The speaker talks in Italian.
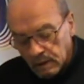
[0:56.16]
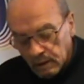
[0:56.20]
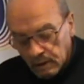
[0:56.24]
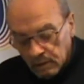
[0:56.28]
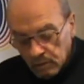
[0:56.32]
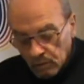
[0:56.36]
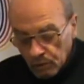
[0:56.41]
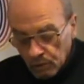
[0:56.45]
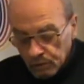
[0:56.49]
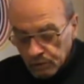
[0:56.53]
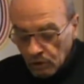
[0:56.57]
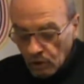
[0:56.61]

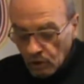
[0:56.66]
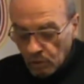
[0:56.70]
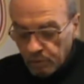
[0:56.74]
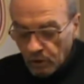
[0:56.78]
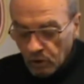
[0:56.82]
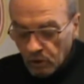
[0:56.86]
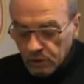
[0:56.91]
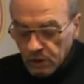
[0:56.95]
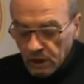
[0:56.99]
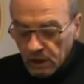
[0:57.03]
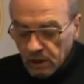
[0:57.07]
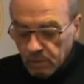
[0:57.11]
Non sono
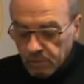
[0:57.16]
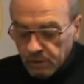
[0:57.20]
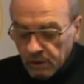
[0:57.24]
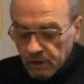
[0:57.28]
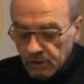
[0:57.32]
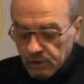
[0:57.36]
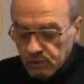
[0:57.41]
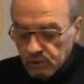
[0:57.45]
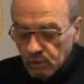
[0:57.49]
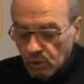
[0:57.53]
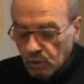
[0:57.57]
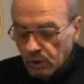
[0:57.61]
poche le
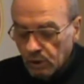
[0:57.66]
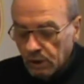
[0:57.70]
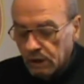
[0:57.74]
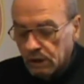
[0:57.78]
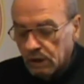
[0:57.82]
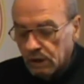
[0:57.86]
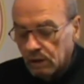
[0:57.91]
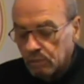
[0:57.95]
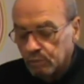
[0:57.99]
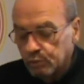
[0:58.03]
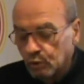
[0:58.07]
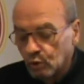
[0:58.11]
persone
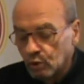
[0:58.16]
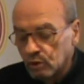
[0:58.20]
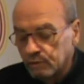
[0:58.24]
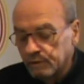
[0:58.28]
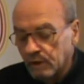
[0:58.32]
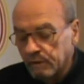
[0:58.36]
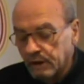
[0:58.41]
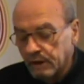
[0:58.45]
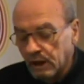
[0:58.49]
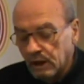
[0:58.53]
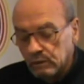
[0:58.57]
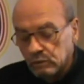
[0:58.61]
che, pur
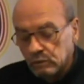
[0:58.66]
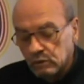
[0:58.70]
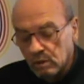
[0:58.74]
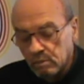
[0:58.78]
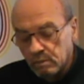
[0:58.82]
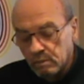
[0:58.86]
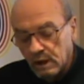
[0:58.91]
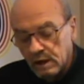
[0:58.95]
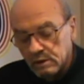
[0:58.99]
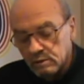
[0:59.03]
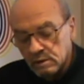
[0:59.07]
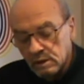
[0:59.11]
vivendo in
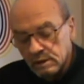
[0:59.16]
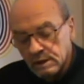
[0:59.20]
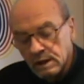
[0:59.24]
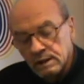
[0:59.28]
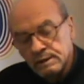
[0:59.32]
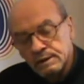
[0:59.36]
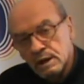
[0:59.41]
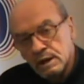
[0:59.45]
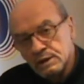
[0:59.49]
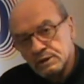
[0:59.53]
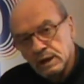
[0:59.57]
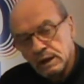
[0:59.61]
mezzo ad
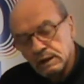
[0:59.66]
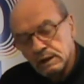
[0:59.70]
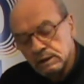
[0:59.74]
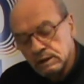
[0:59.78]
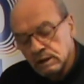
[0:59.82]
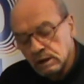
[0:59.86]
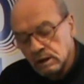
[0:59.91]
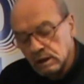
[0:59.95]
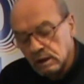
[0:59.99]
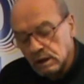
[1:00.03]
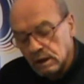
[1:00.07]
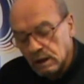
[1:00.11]
altra
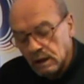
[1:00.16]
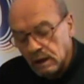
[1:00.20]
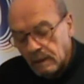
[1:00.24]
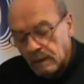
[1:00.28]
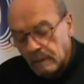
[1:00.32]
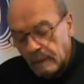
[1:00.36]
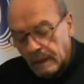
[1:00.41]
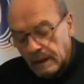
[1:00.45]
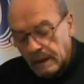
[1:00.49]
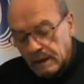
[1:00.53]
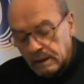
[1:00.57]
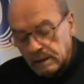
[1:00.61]
gente,
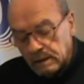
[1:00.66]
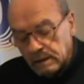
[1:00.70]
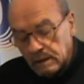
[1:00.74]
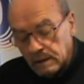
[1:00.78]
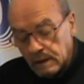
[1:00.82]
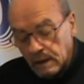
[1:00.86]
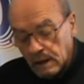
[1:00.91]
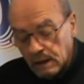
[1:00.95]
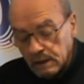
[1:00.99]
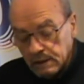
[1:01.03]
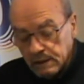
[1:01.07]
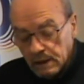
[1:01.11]
in
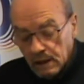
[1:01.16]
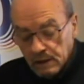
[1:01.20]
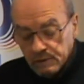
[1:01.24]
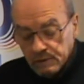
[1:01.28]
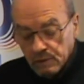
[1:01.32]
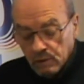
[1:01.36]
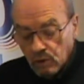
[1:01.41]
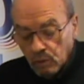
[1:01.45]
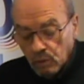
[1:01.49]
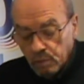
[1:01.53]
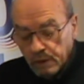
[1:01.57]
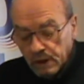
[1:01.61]
realtà
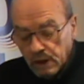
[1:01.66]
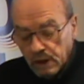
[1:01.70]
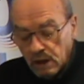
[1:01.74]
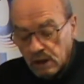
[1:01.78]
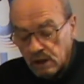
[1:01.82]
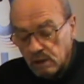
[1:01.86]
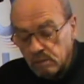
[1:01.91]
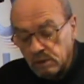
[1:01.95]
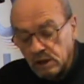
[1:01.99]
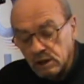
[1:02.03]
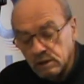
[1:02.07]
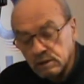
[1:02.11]
sono
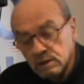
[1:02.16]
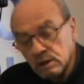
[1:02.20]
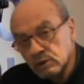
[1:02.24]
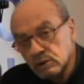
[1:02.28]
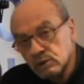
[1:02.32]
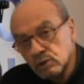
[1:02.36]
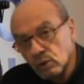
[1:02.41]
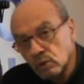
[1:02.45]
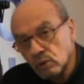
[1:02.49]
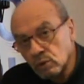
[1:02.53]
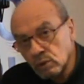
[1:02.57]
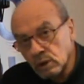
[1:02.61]
perennemente
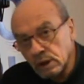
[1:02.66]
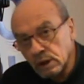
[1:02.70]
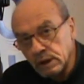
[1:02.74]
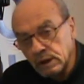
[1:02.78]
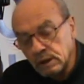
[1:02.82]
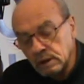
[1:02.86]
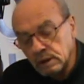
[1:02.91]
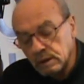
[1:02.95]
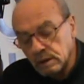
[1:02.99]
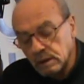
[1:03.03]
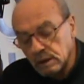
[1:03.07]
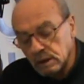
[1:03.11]

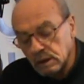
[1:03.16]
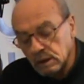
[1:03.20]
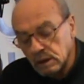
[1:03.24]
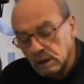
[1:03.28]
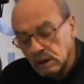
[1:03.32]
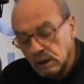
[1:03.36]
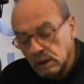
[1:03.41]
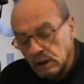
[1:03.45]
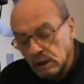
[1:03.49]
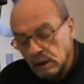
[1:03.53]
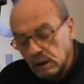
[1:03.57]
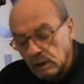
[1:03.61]
sole,
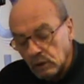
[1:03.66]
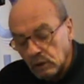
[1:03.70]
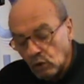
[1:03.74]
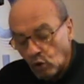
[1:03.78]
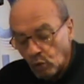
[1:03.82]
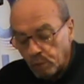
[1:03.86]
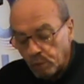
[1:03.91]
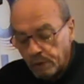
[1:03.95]
o